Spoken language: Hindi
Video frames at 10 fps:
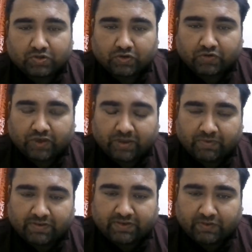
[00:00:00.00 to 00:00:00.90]
कुछ
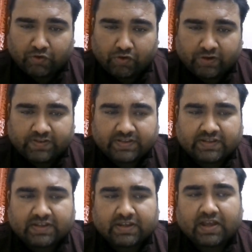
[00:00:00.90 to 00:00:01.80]
फेमस रिव्यूअर्स हैं
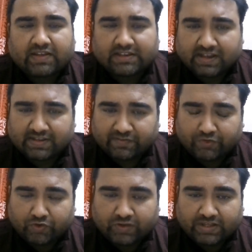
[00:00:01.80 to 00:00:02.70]
जिनके अच्छे खासे
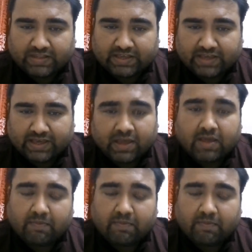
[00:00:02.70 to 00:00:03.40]
व्यूज़ आते हैं